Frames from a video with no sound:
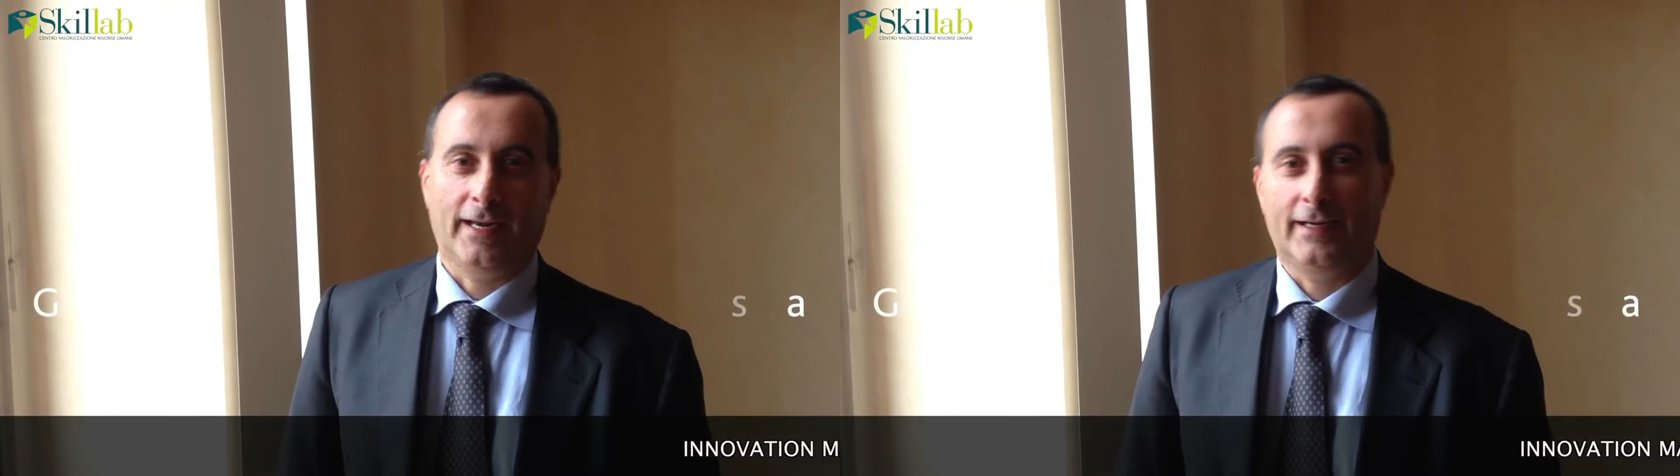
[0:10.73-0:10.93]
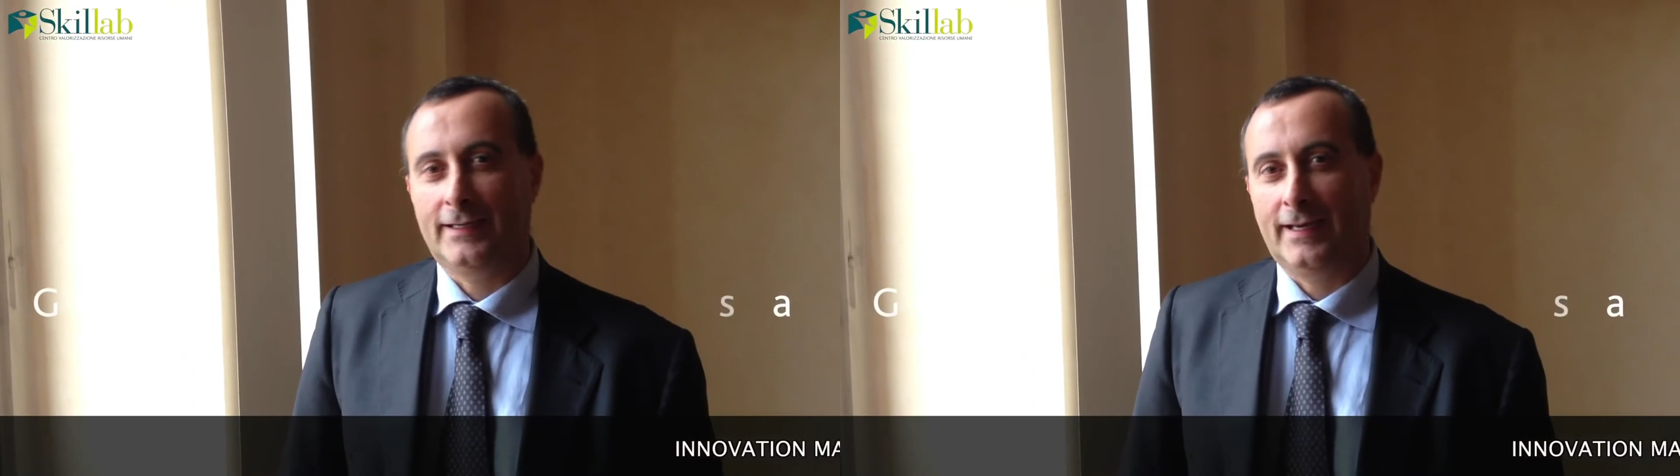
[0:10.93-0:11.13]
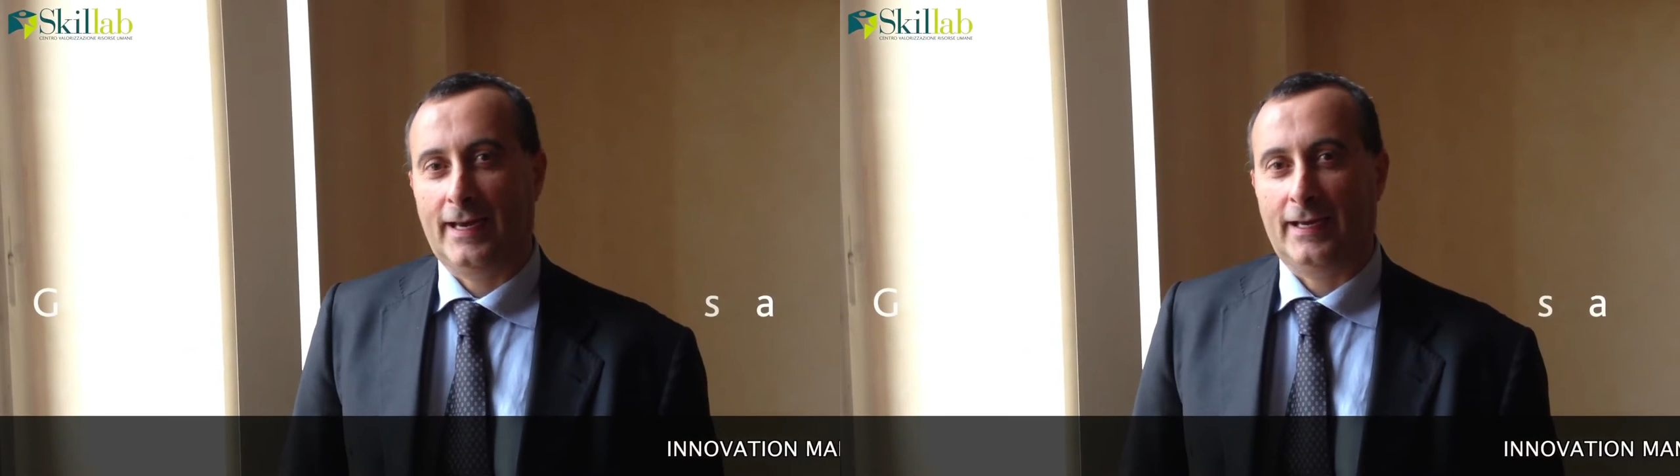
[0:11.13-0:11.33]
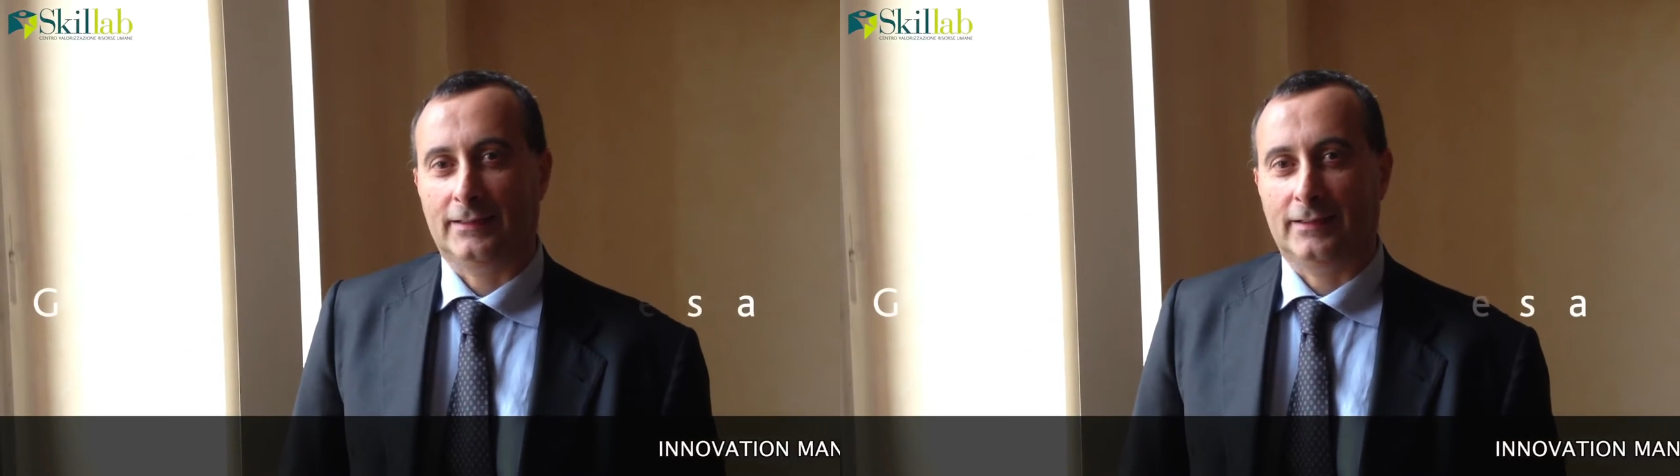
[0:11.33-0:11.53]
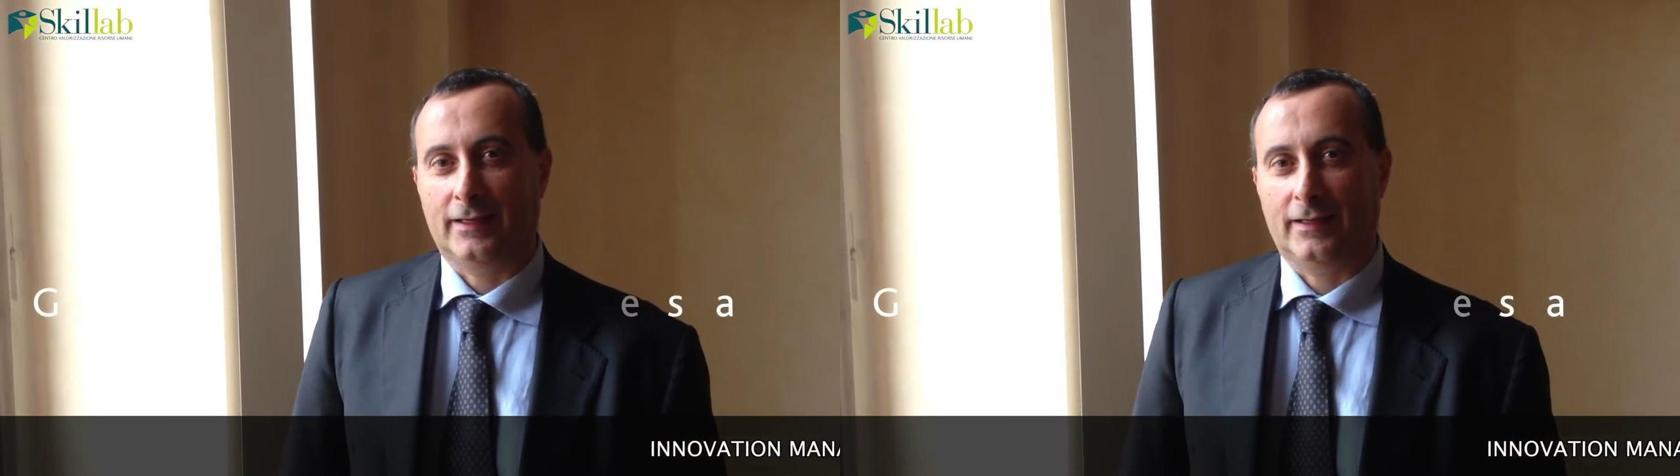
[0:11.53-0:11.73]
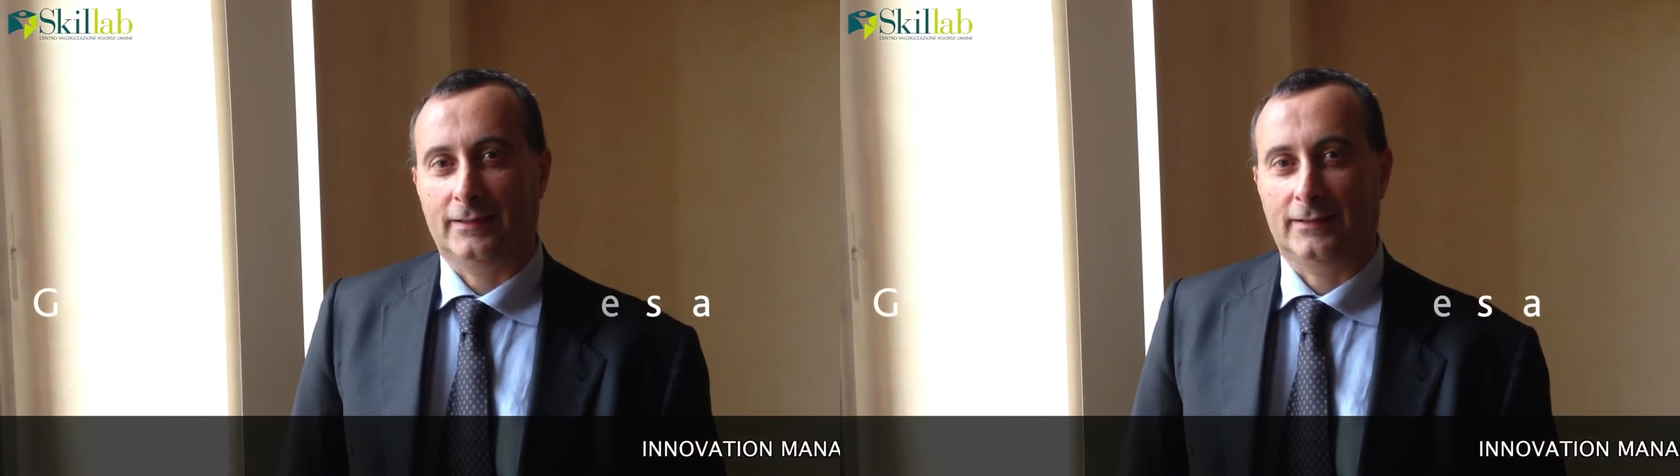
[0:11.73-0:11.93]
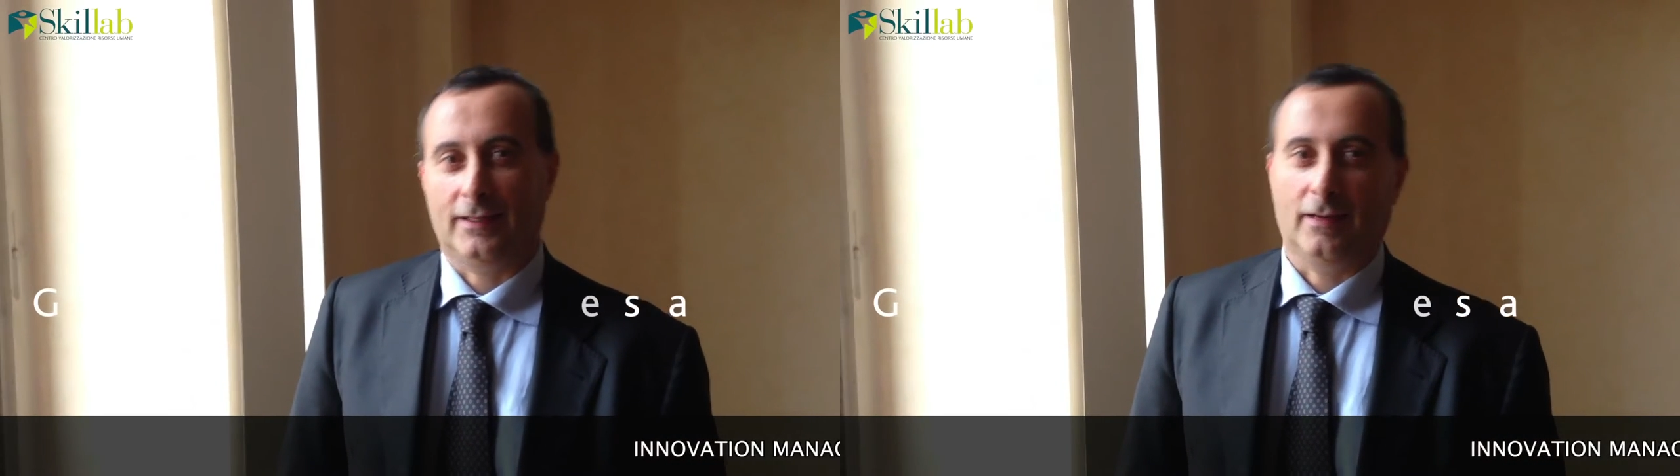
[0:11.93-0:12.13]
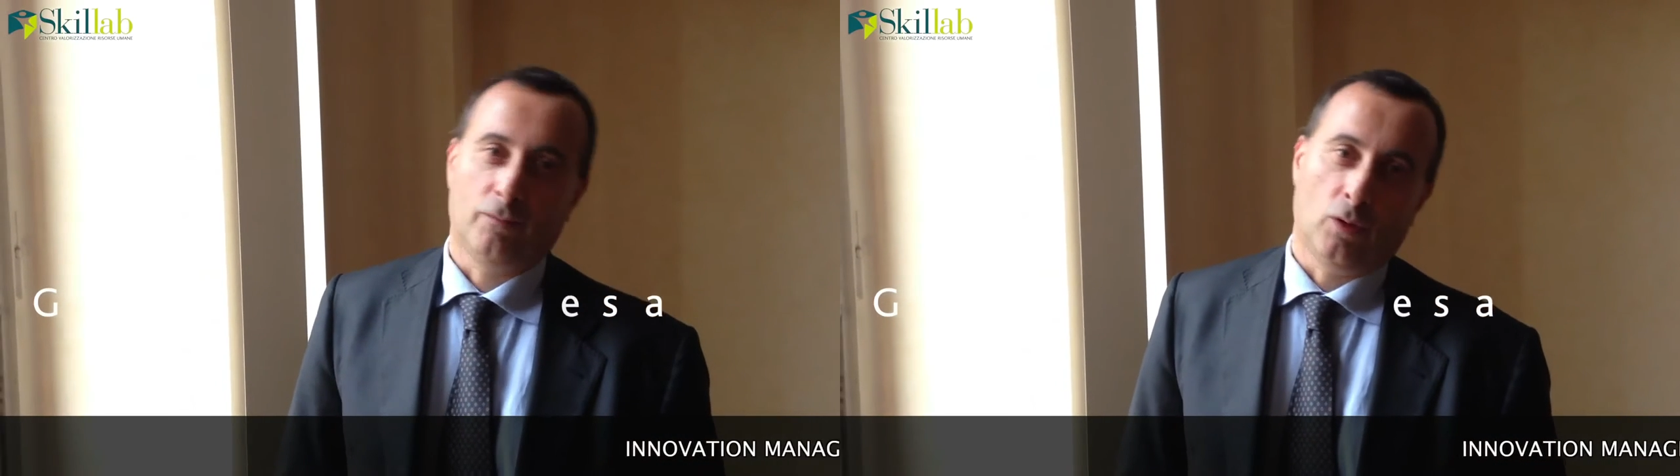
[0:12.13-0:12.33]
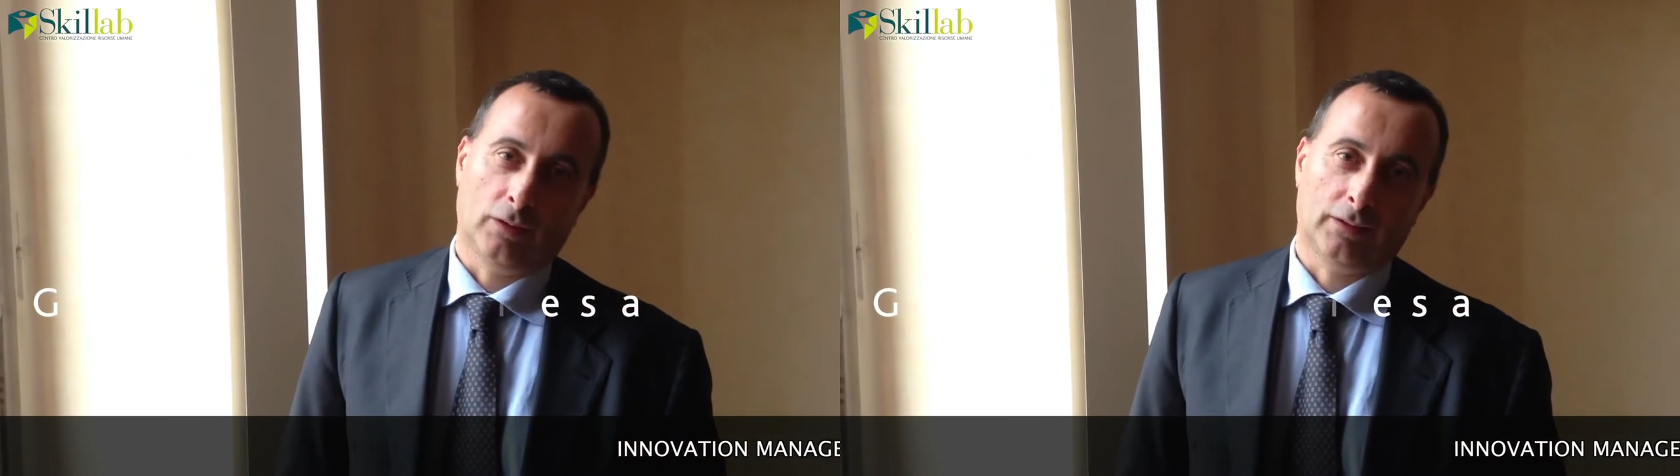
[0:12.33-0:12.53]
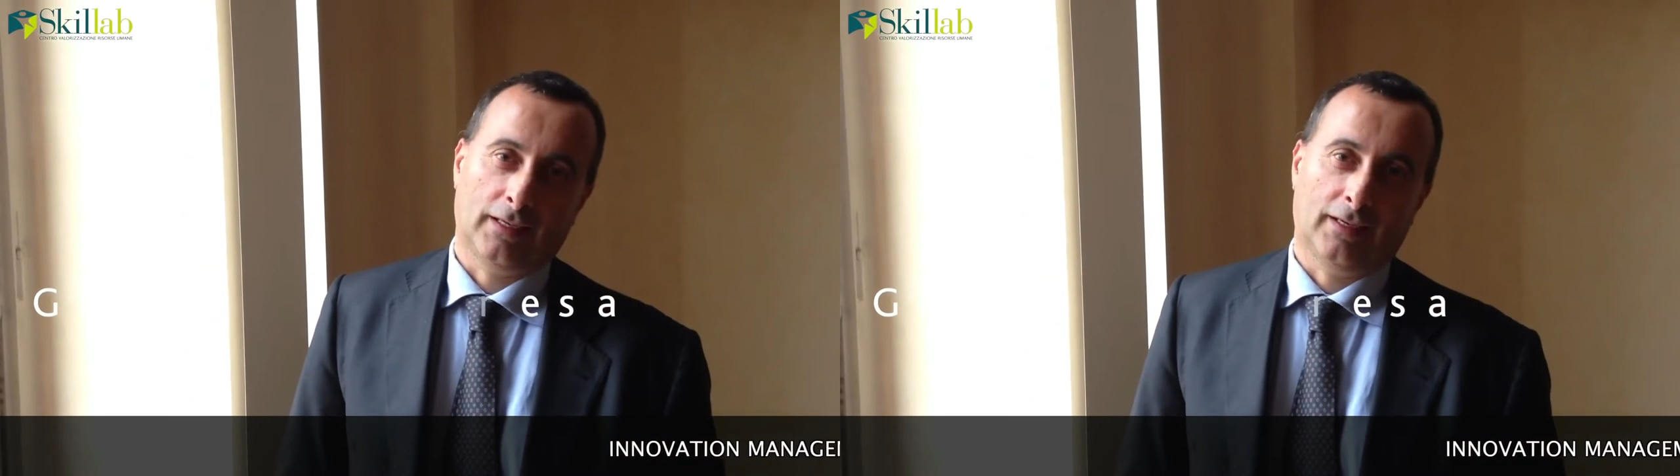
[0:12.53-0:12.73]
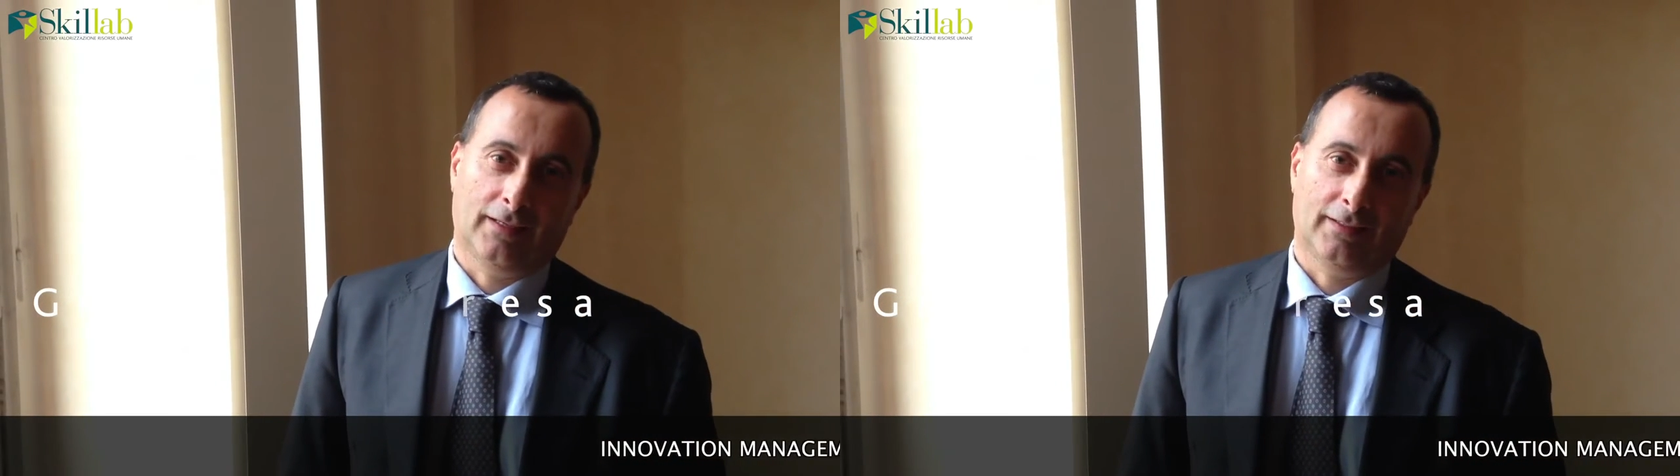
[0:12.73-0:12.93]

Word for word: allineate talvolta,